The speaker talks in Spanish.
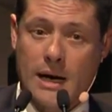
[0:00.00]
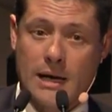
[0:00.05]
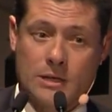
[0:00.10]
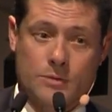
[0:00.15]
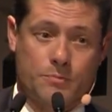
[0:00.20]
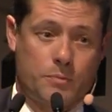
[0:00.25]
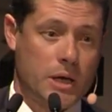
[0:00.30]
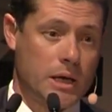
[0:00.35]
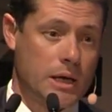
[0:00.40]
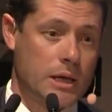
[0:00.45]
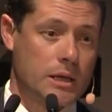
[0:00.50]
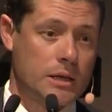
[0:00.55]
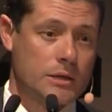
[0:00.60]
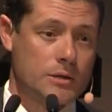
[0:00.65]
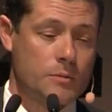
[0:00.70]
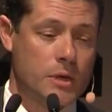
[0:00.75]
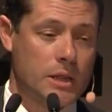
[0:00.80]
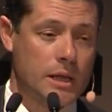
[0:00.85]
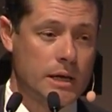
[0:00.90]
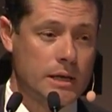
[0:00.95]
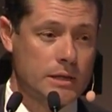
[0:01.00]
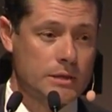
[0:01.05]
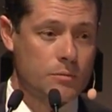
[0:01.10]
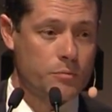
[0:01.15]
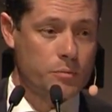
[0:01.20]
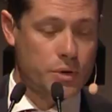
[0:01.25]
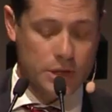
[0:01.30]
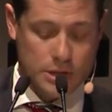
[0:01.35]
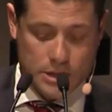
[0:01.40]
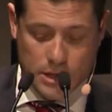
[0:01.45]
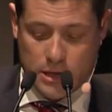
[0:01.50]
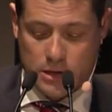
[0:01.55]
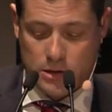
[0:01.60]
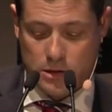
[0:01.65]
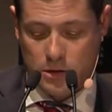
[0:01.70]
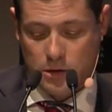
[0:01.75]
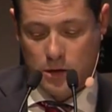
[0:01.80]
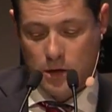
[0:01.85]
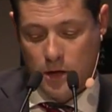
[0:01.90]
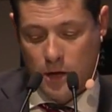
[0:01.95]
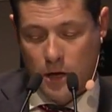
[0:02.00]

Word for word: a las pequeñas y medianas empresas